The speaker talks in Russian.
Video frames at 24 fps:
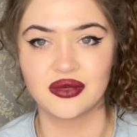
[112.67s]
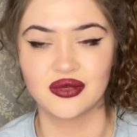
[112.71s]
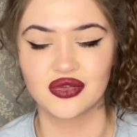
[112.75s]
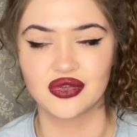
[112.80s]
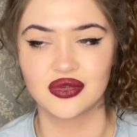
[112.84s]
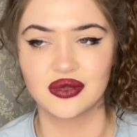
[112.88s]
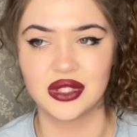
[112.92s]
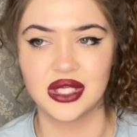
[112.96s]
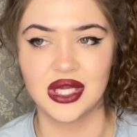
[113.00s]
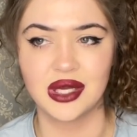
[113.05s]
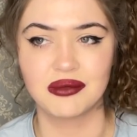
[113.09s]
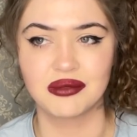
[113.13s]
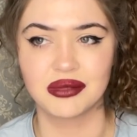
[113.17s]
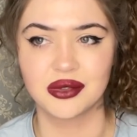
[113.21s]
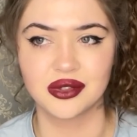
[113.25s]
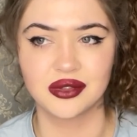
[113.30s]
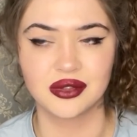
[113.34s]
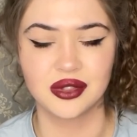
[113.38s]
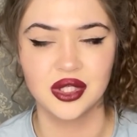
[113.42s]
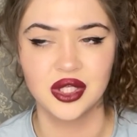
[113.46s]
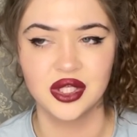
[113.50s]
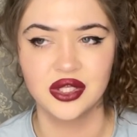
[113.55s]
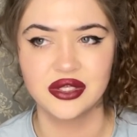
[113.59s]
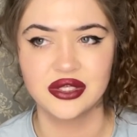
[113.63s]
Я бы,
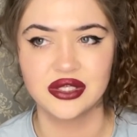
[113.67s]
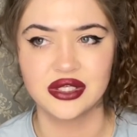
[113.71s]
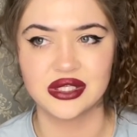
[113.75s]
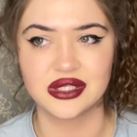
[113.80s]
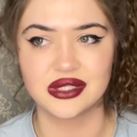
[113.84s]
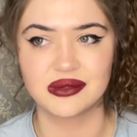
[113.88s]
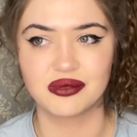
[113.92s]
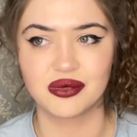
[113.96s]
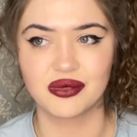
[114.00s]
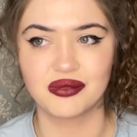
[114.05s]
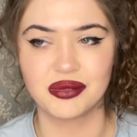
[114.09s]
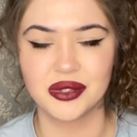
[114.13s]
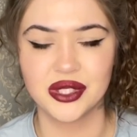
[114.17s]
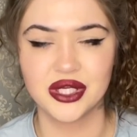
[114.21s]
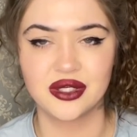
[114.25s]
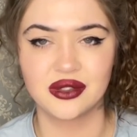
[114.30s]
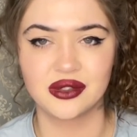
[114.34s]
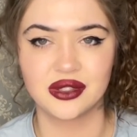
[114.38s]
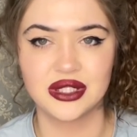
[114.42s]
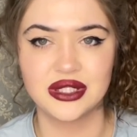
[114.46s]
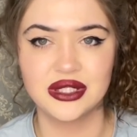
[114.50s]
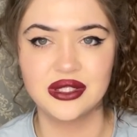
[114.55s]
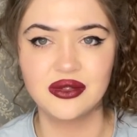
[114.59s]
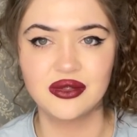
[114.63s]
если бы он поехал
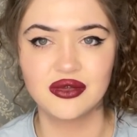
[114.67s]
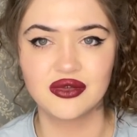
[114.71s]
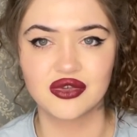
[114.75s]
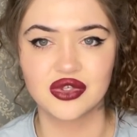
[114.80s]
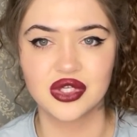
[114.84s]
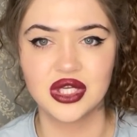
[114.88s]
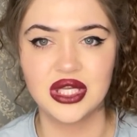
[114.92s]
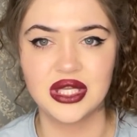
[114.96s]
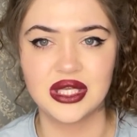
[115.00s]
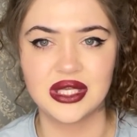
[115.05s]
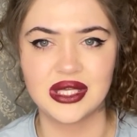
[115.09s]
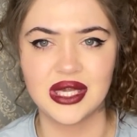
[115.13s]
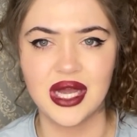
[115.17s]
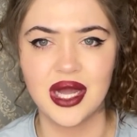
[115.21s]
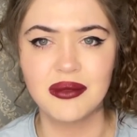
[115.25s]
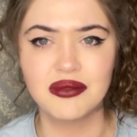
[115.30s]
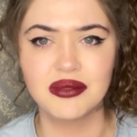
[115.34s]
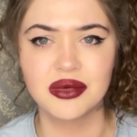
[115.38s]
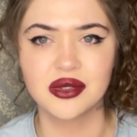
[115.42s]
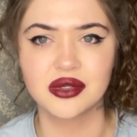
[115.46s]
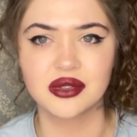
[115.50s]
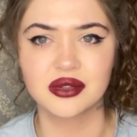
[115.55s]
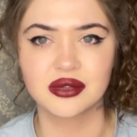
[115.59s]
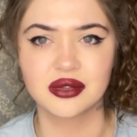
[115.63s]
один, неужели я
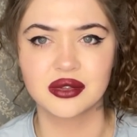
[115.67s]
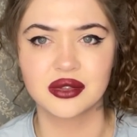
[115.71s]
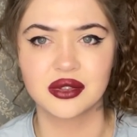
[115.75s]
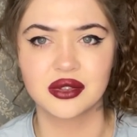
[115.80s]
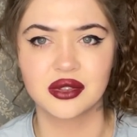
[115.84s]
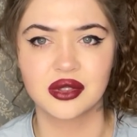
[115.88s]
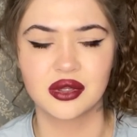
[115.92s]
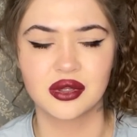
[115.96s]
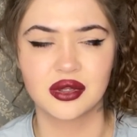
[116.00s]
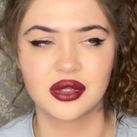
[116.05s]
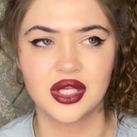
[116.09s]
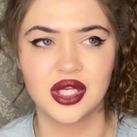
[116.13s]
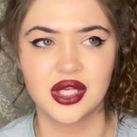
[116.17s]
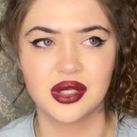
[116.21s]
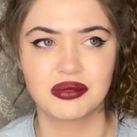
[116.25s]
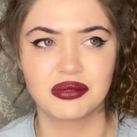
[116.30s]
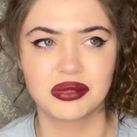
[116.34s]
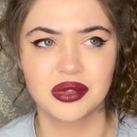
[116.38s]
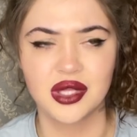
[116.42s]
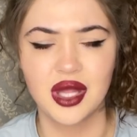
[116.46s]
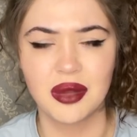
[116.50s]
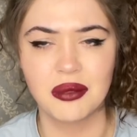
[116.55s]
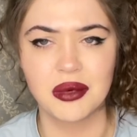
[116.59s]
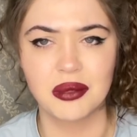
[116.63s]
бы не
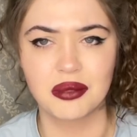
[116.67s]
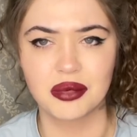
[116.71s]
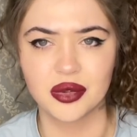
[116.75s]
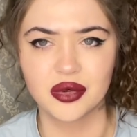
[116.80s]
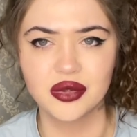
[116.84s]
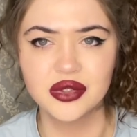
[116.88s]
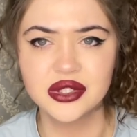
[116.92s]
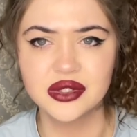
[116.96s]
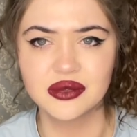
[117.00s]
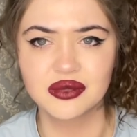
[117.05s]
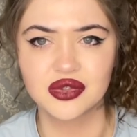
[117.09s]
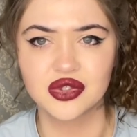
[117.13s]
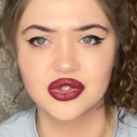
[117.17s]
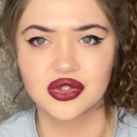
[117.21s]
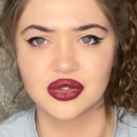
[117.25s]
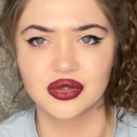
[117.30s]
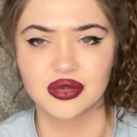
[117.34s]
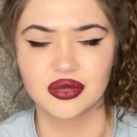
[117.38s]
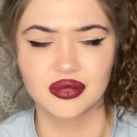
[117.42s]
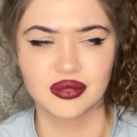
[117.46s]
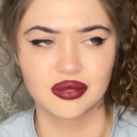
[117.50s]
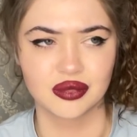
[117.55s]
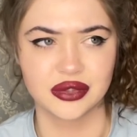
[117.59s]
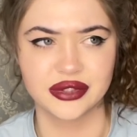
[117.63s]
была бы против, что,
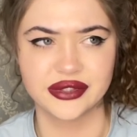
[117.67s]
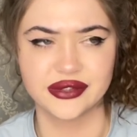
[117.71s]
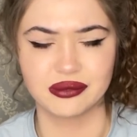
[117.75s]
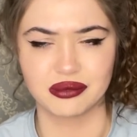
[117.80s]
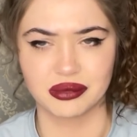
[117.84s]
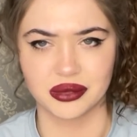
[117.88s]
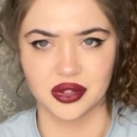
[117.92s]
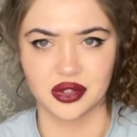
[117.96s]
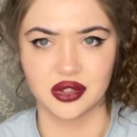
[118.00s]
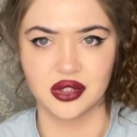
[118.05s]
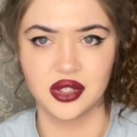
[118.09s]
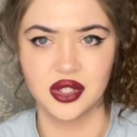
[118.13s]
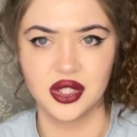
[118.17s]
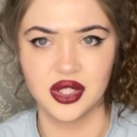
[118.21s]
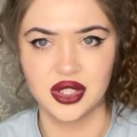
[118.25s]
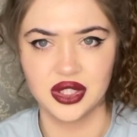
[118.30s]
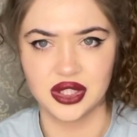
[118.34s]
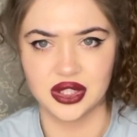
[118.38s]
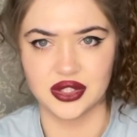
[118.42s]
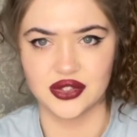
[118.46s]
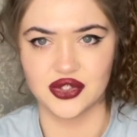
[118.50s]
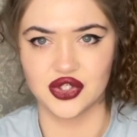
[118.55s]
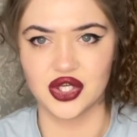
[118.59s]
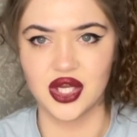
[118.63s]
ну, типа,
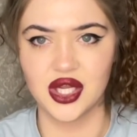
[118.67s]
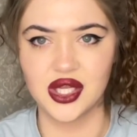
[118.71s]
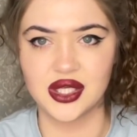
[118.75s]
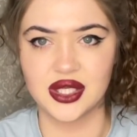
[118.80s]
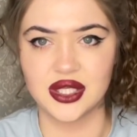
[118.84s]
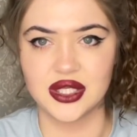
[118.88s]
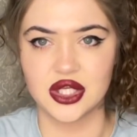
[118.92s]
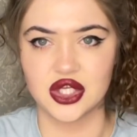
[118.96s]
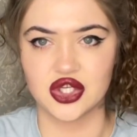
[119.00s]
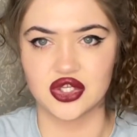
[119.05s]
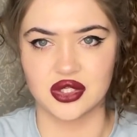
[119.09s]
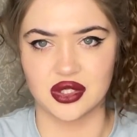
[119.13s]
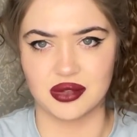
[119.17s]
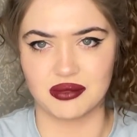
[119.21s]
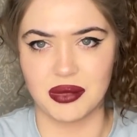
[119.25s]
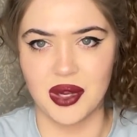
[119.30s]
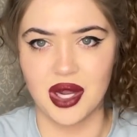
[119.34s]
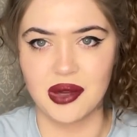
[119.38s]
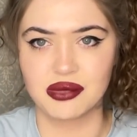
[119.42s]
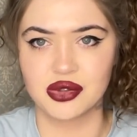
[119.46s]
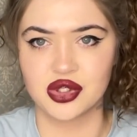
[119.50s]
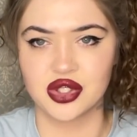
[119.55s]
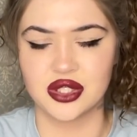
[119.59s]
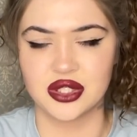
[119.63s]
езжай, конечно, к
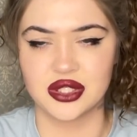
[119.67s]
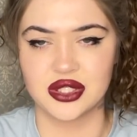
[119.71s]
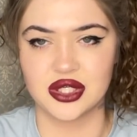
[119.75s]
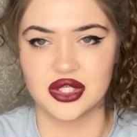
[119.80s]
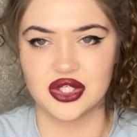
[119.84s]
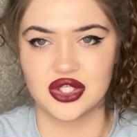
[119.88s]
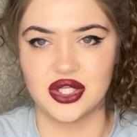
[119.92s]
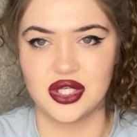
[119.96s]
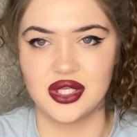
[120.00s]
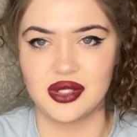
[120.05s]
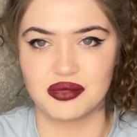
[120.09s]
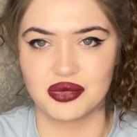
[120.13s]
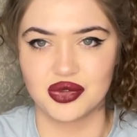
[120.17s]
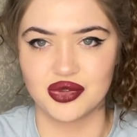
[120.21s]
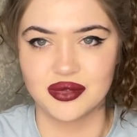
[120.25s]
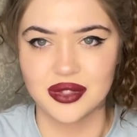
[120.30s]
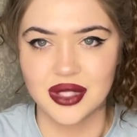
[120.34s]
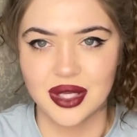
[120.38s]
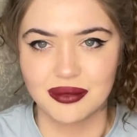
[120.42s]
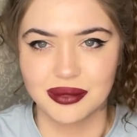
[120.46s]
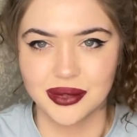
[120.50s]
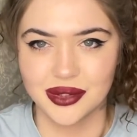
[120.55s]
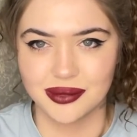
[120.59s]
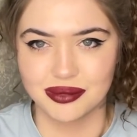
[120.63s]
бабушке на день рождения, почему я
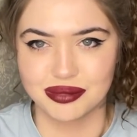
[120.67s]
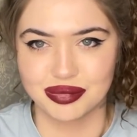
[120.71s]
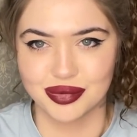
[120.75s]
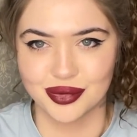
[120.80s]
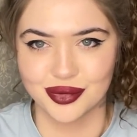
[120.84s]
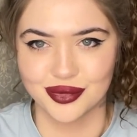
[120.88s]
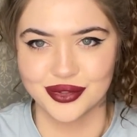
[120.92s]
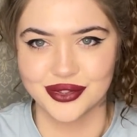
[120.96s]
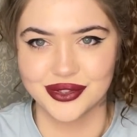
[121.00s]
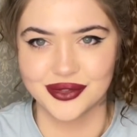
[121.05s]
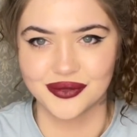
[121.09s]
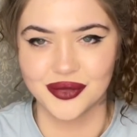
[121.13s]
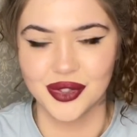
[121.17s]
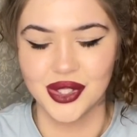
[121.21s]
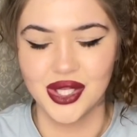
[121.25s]
была против?